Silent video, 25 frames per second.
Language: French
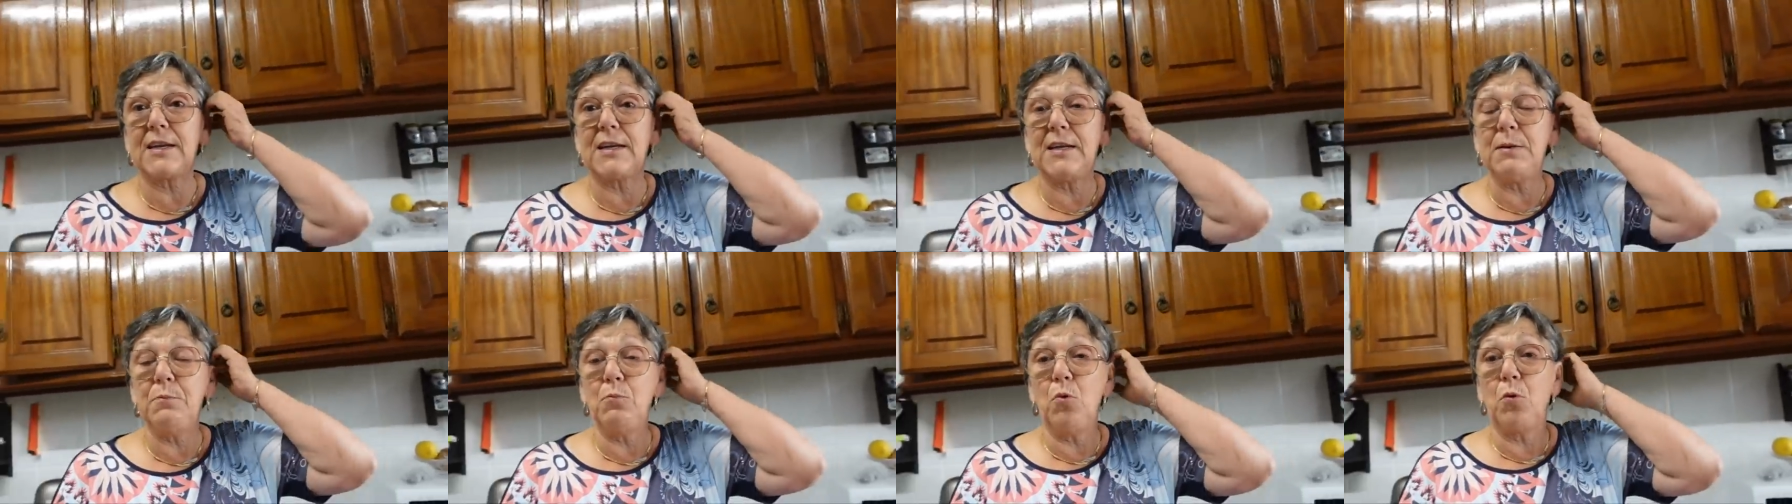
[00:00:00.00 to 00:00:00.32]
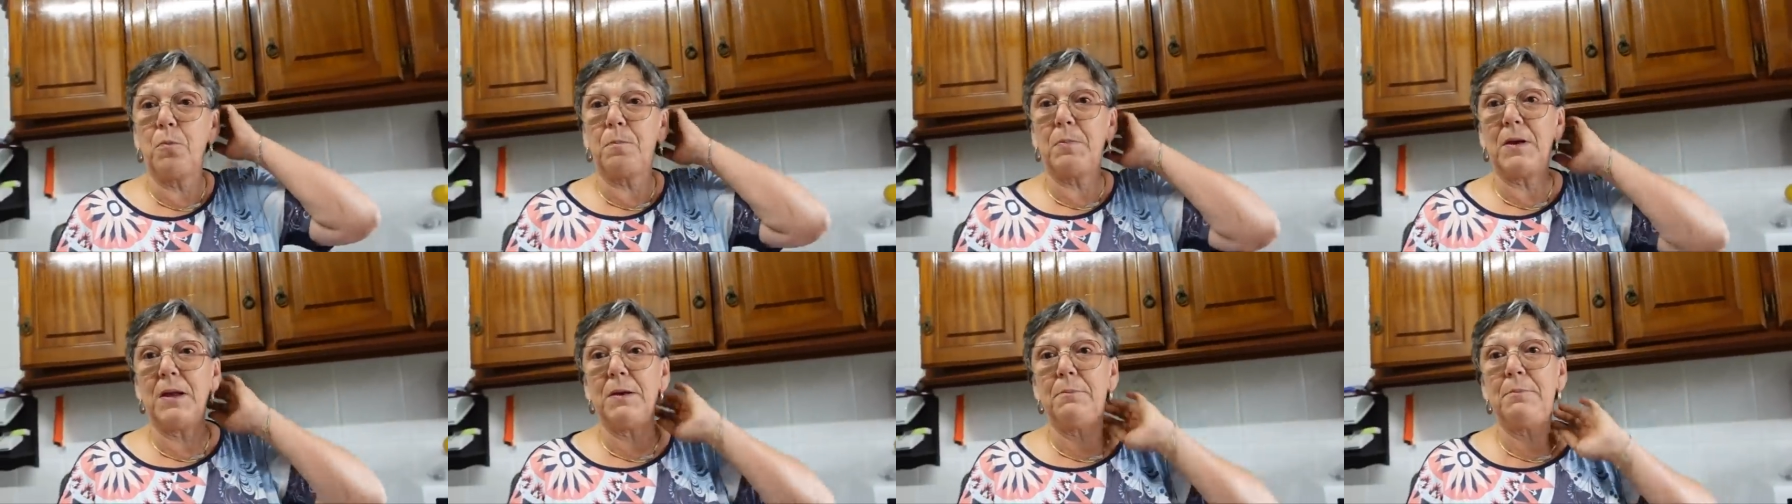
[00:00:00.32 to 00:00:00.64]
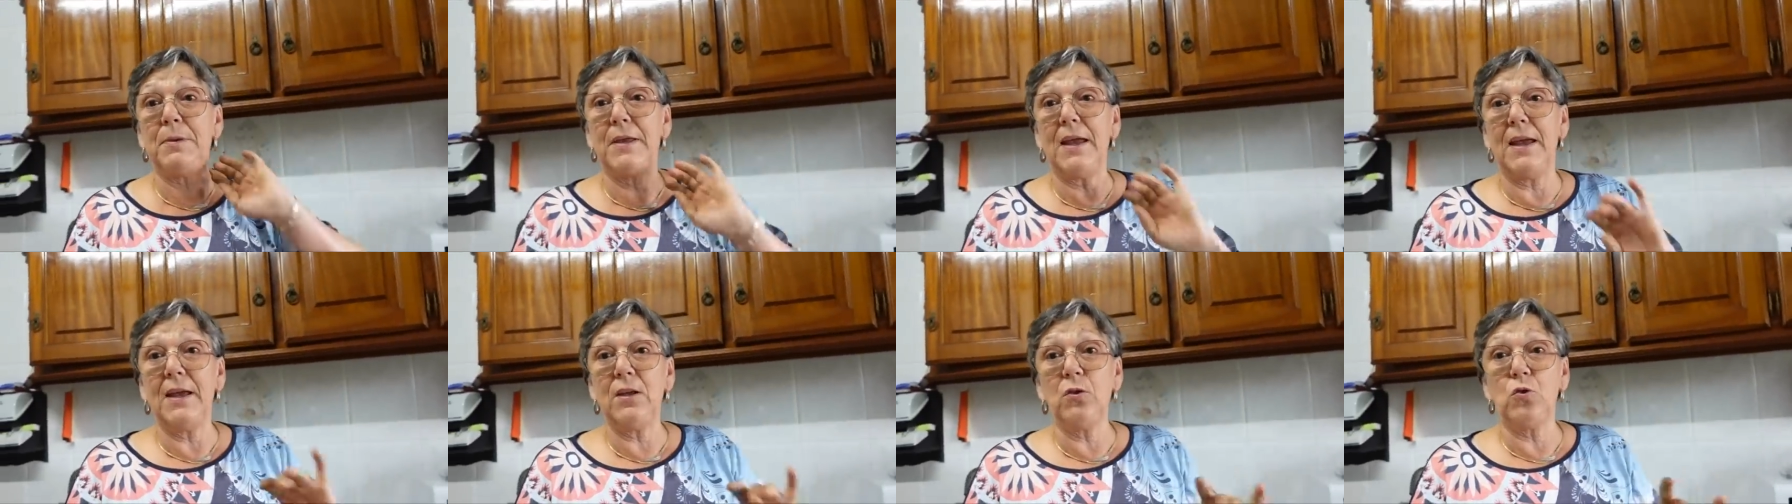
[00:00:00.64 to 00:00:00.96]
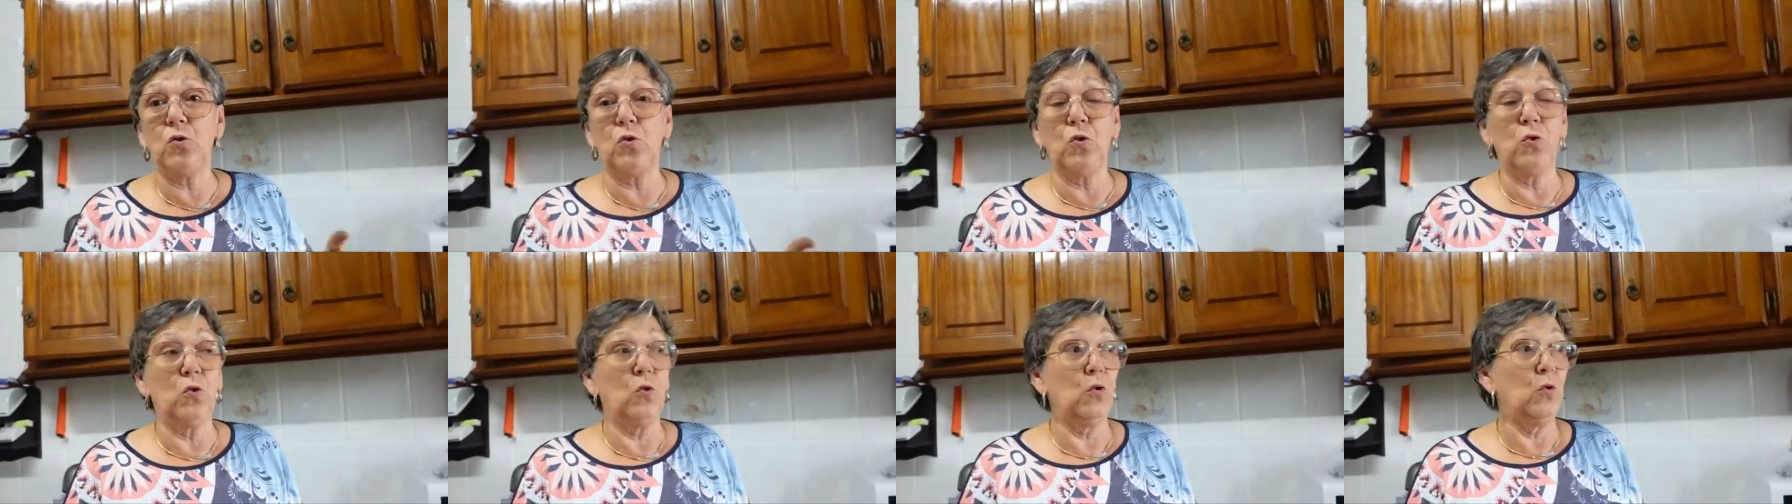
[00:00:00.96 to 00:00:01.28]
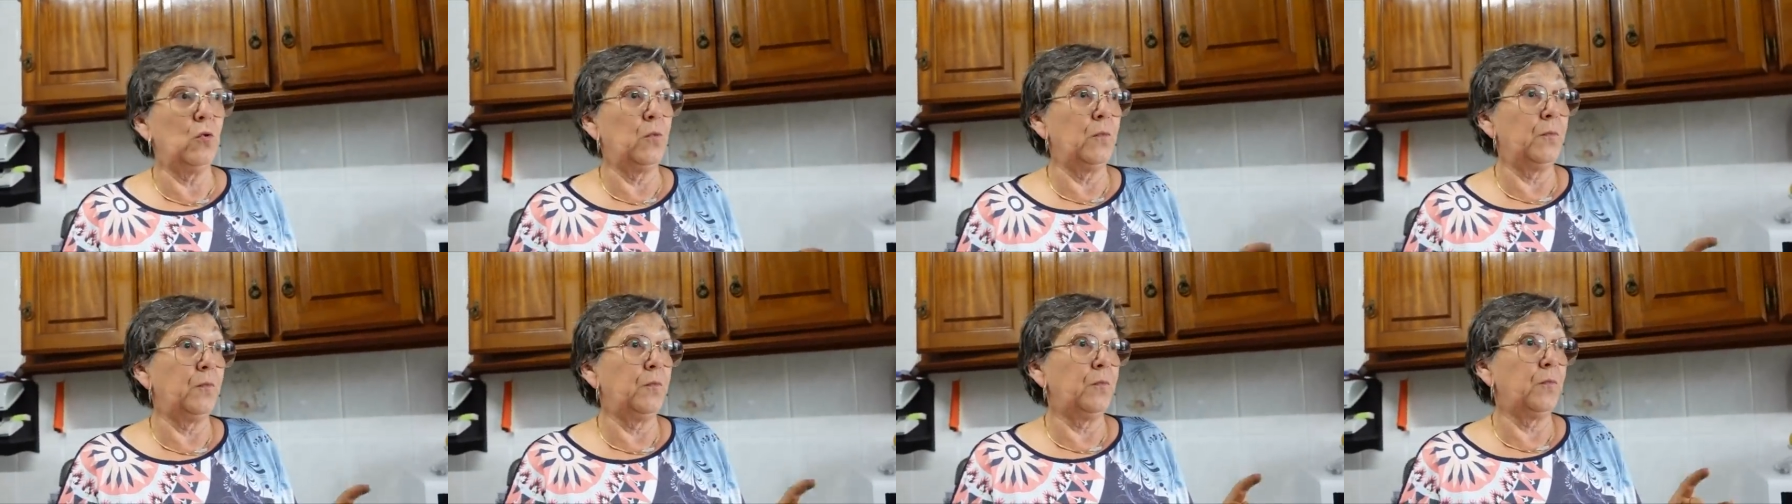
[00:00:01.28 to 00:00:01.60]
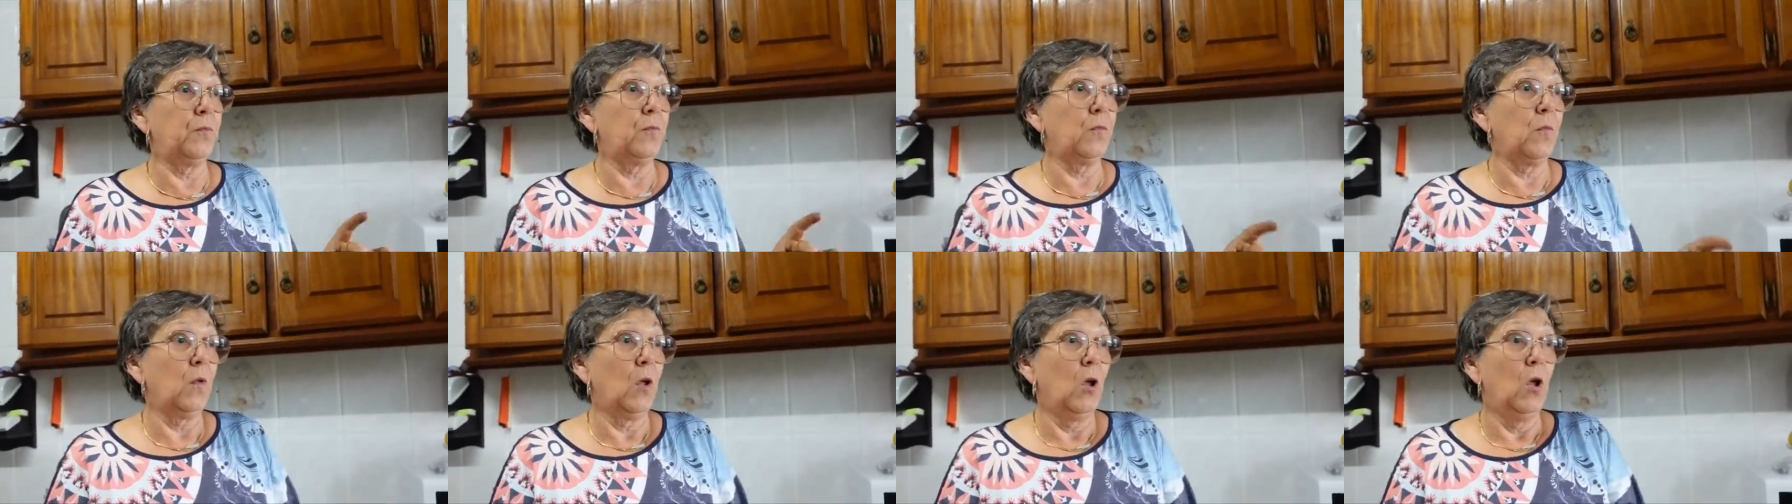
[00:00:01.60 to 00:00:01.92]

qui me plaît bien de,